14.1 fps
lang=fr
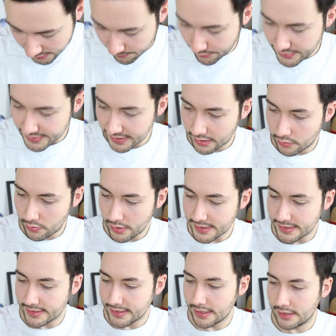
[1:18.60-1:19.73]
Et puis c'est quoi
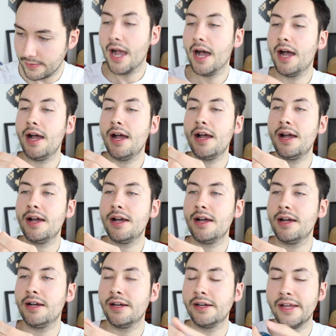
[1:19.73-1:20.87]
ça
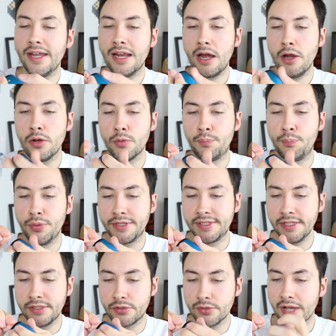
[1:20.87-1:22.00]
Ah Et là, une
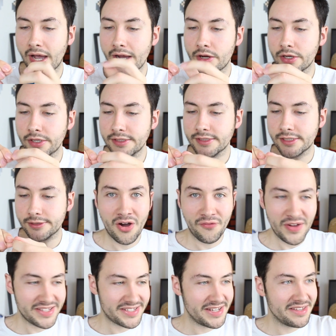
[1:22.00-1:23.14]
petite dragonne. En
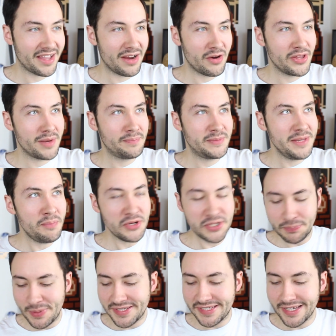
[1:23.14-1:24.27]
fait, c'est une dragonne un petit peu
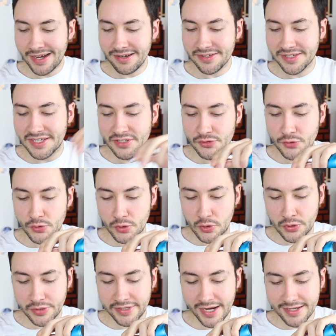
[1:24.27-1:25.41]
spéciale qui se
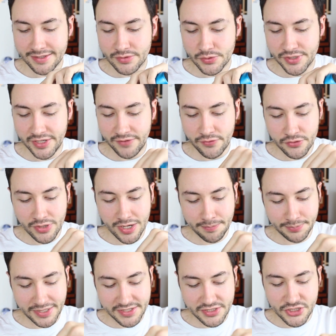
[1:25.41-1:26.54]
connecte au niveau de la
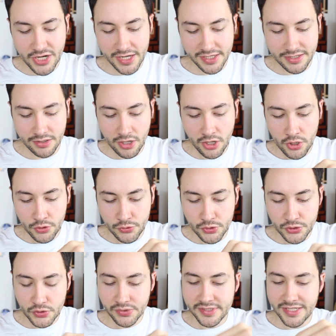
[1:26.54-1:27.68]
prise jack de
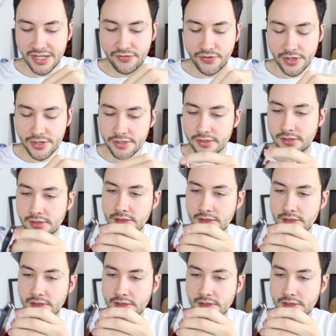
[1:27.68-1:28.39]
son téléphone.